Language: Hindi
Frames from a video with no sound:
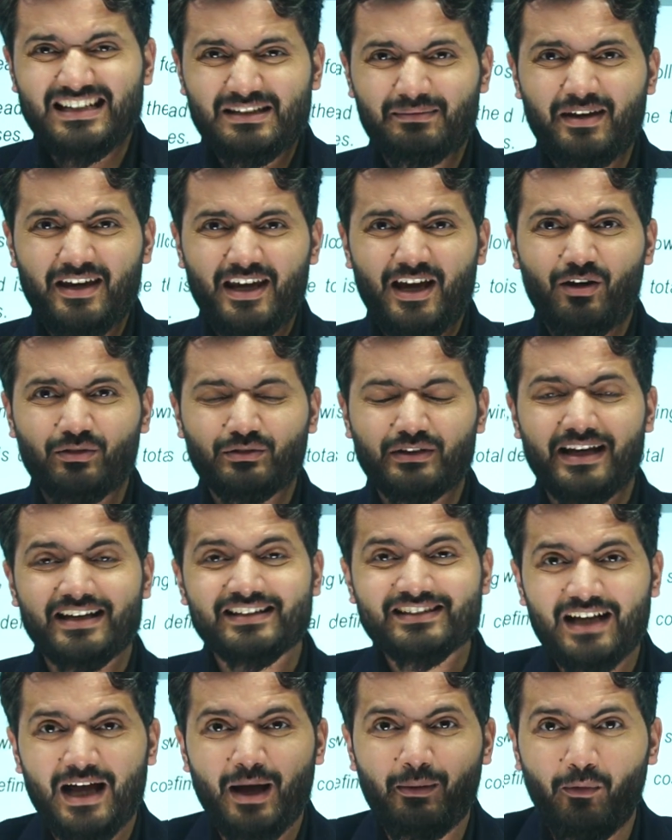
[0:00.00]
स्टेज में क्या होता है
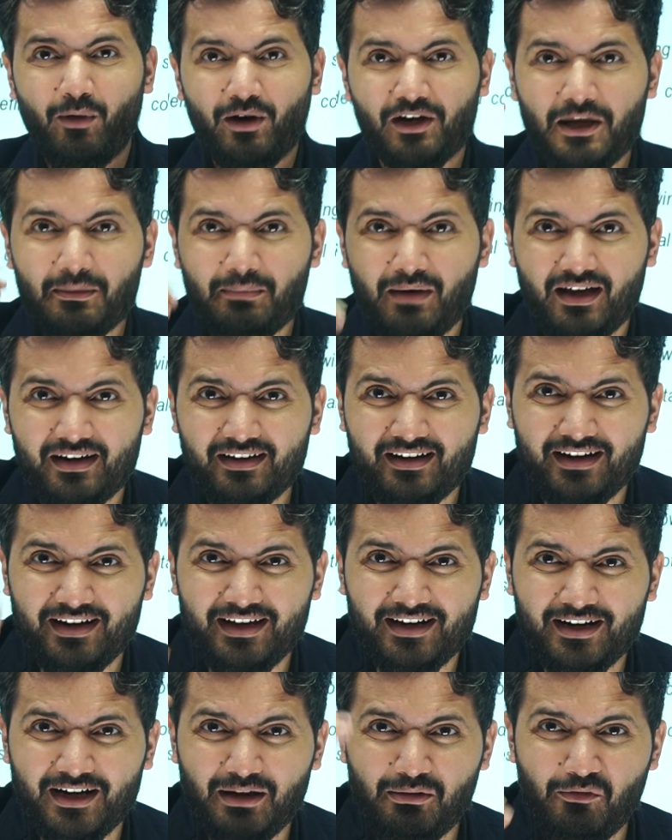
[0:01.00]
एग्जाम हॉल के बाहर
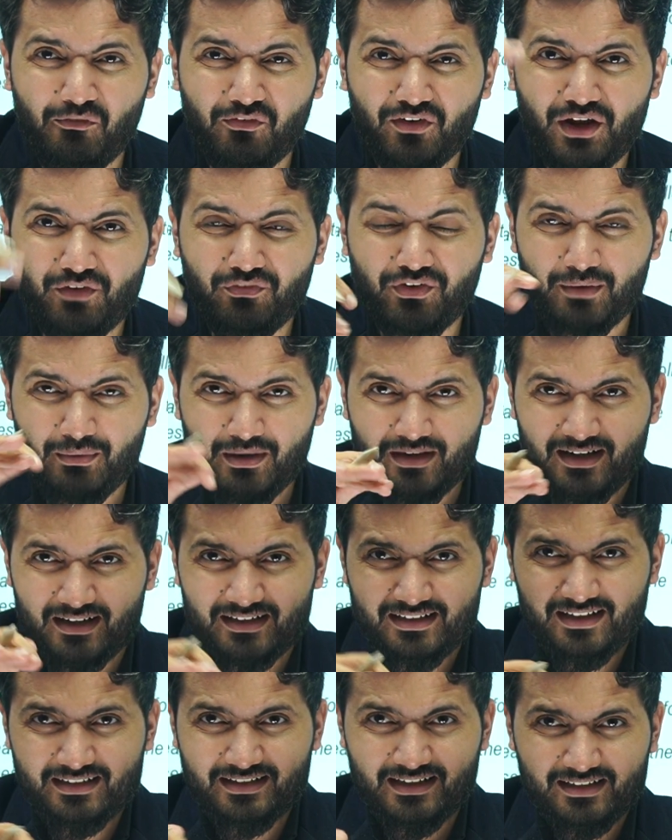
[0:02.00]
खड़े खड़े भी फटाफट बार
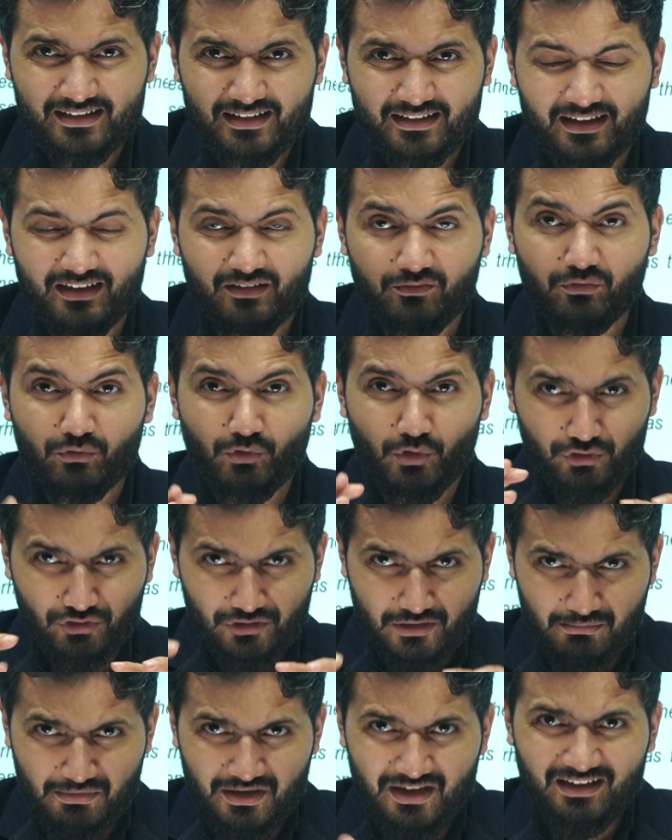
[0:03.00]
कट कट कट कट कट
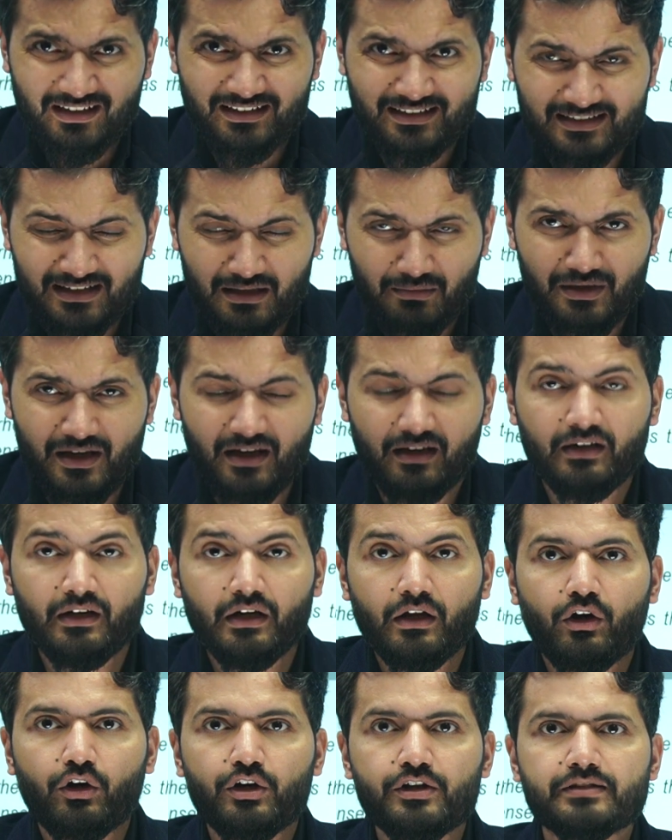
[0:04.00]
क्वेश्चन भी है आंसर भी है
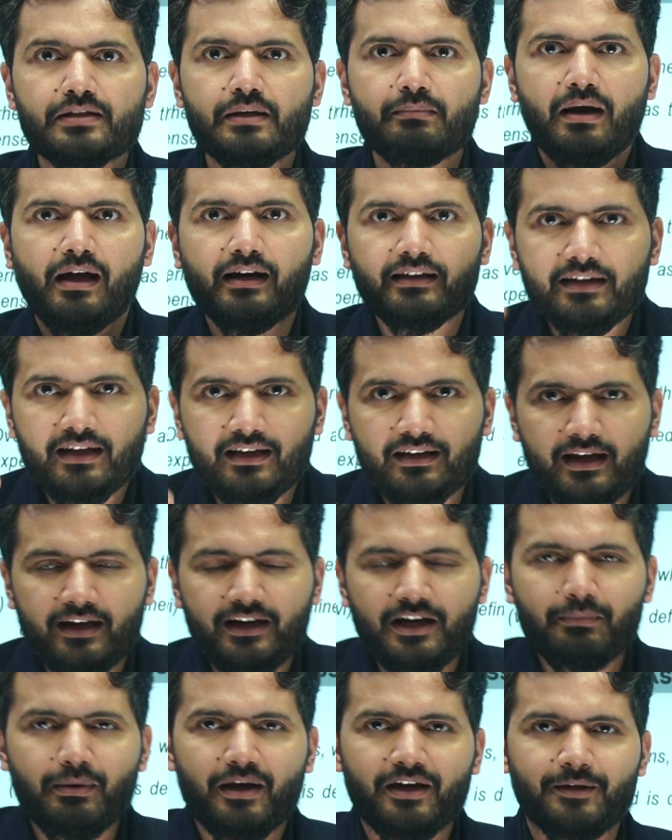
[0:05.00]
और इससे बाहर देखना
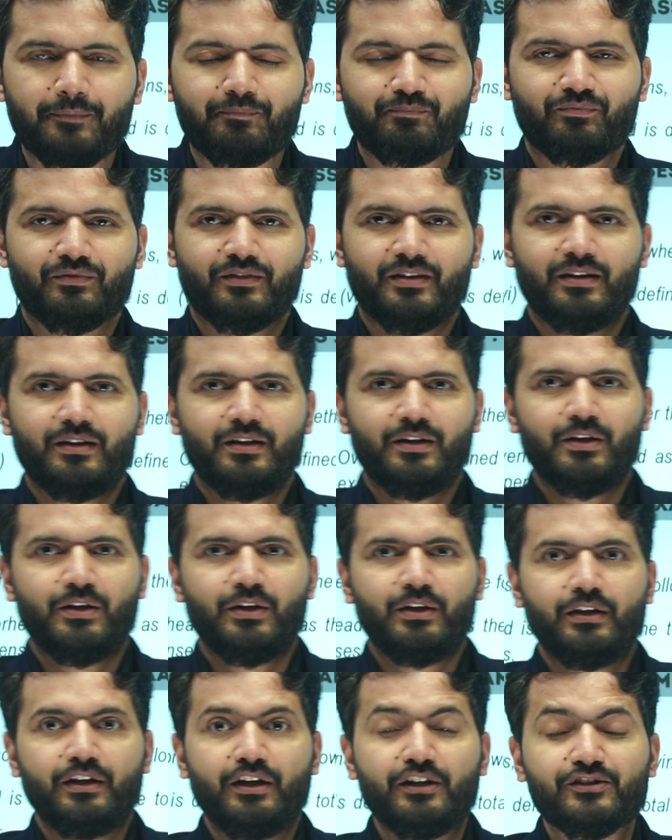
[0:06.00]
ही नहीं भाई
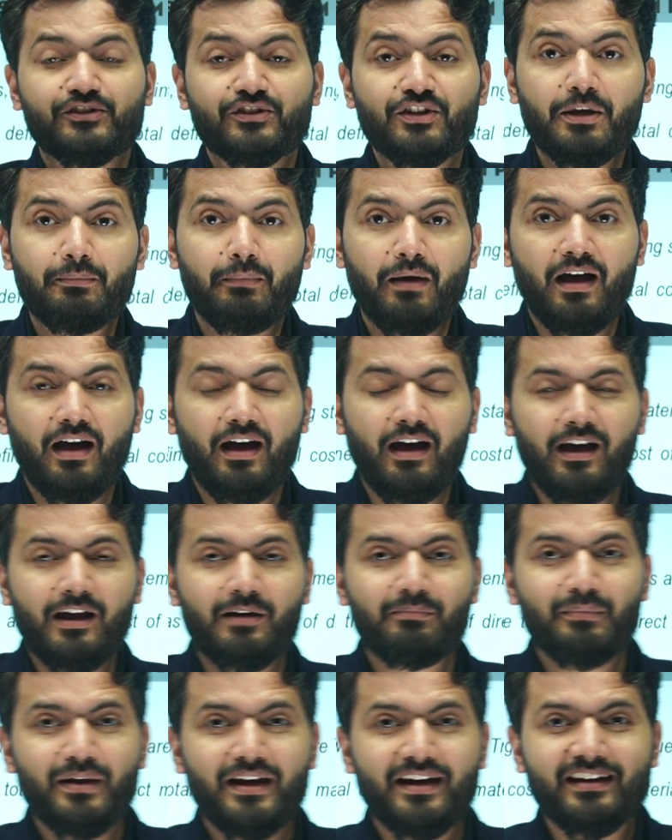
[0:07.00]
इससे
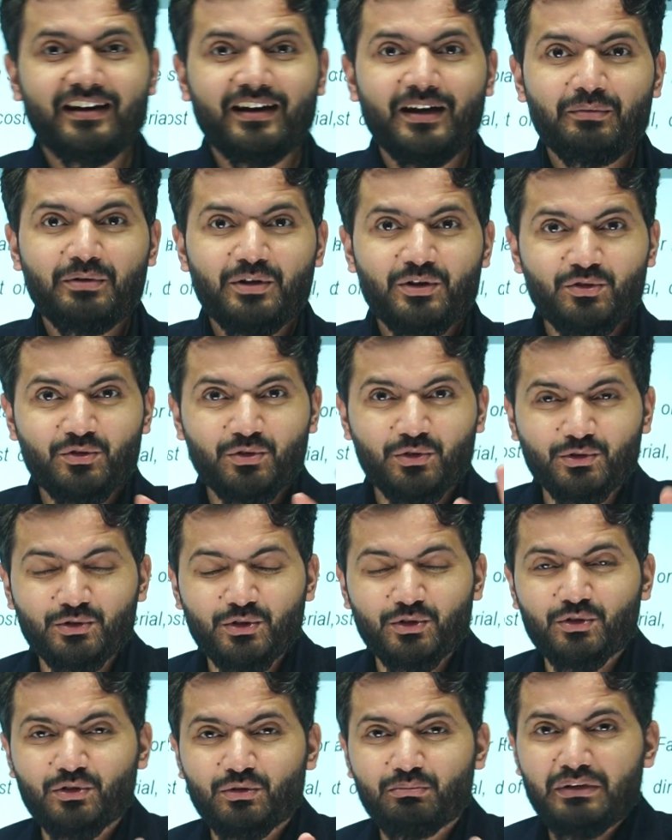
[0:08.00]
बाहर मैटर अब इन दो
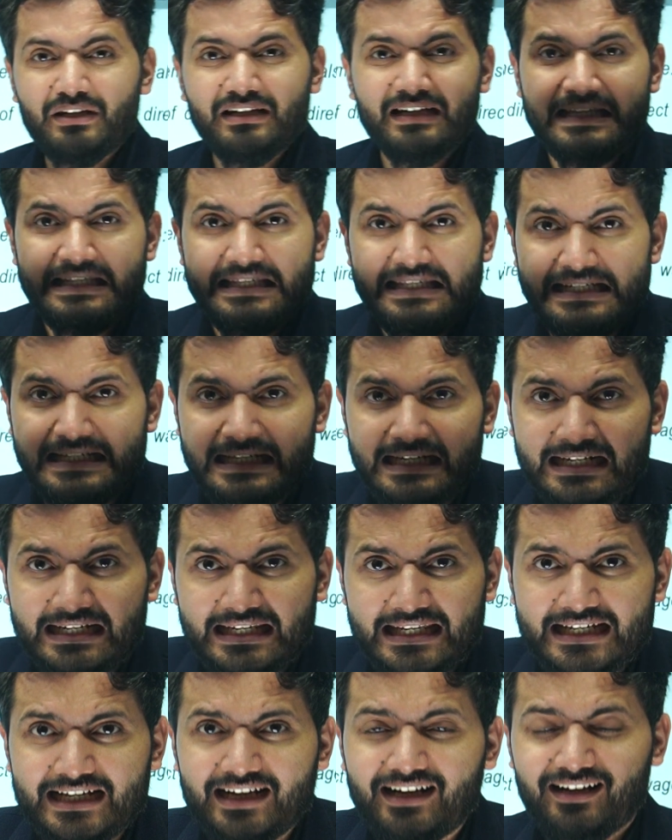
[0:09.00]
दिनों में नहीं
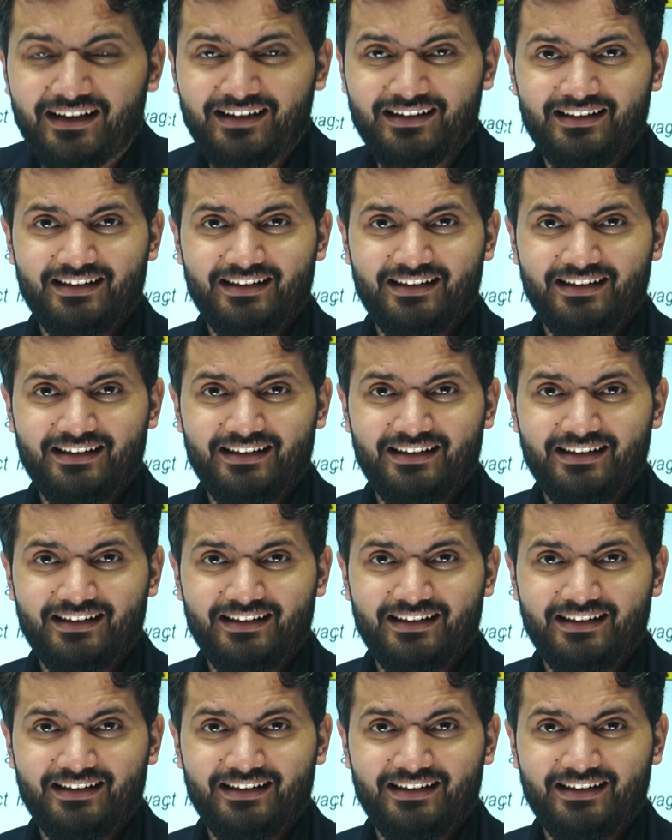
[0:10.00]
करने का